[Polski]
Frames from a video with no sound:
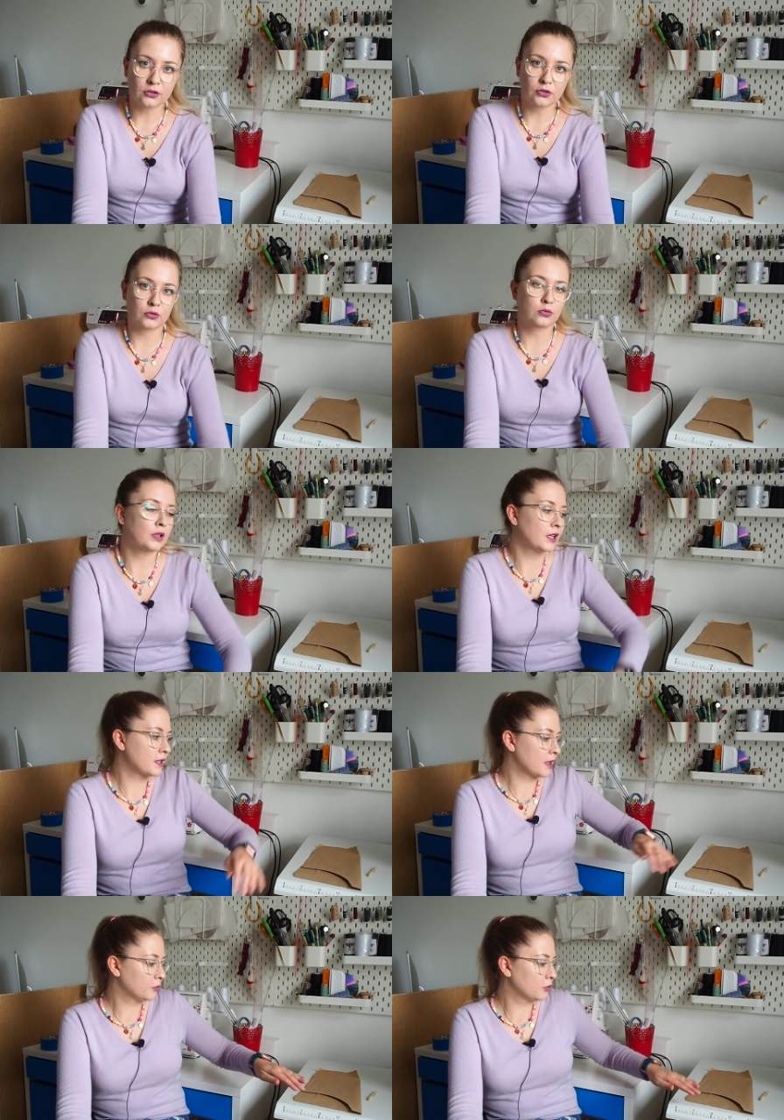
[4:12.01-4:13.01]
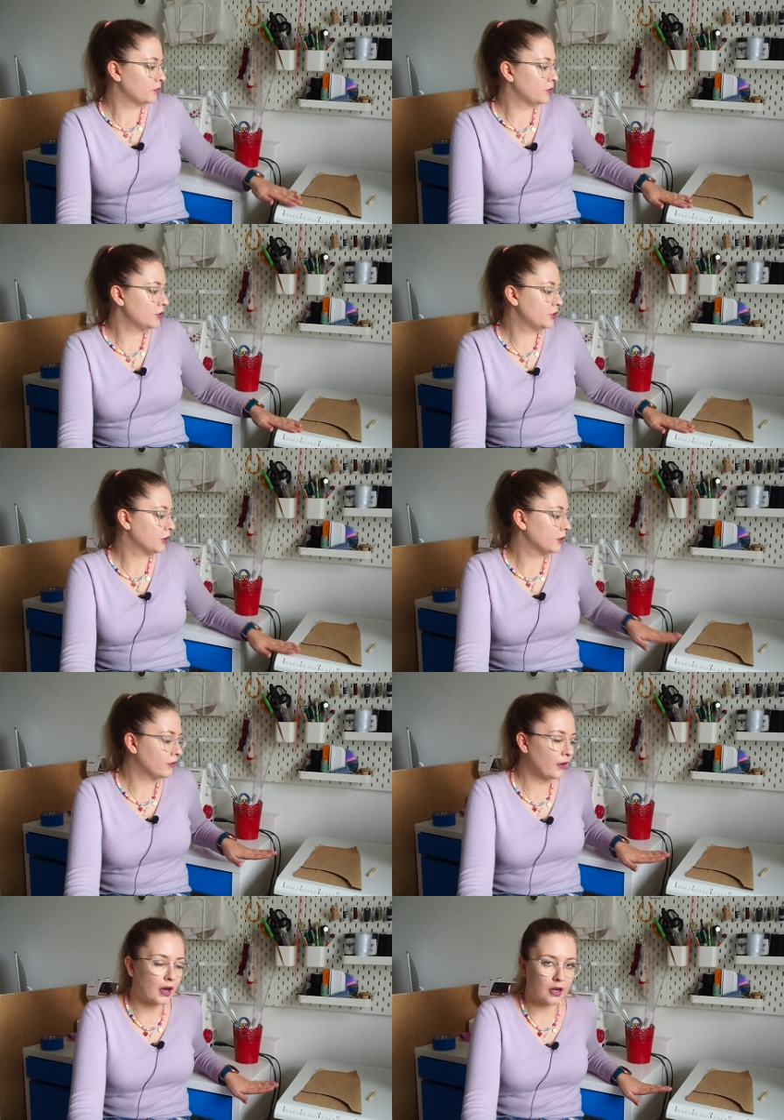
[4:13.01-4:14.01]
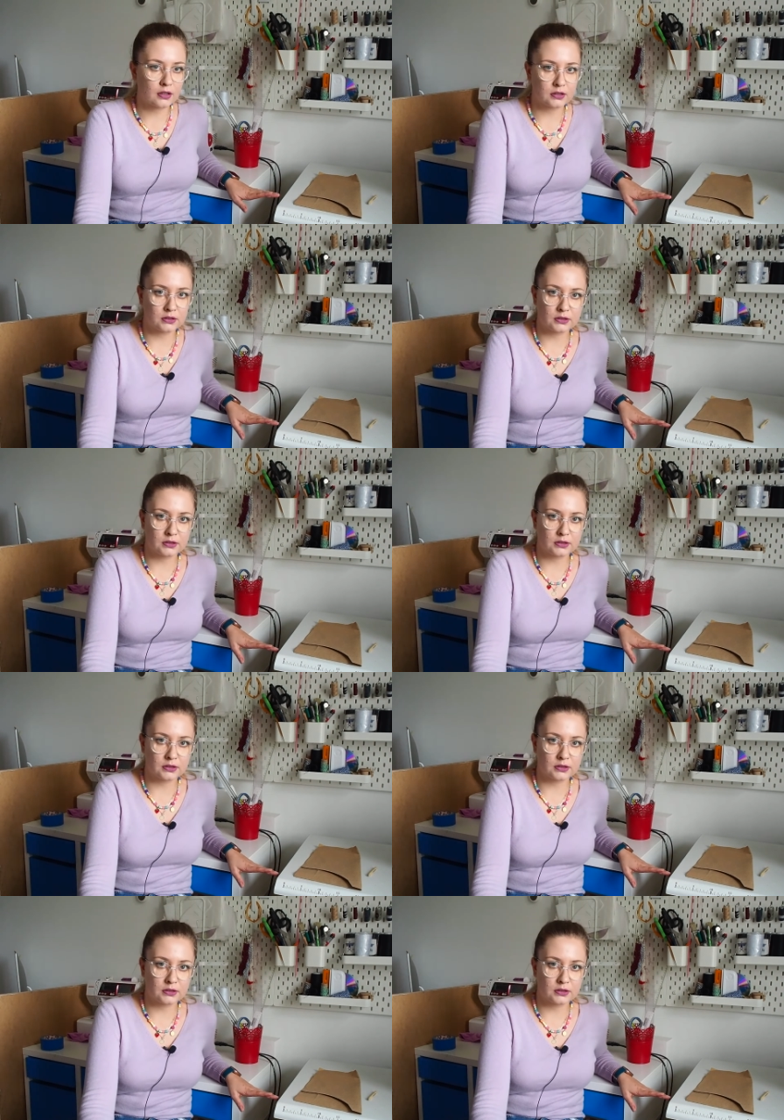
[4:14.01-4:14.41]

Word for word: to tutaj za mną widzicie dwa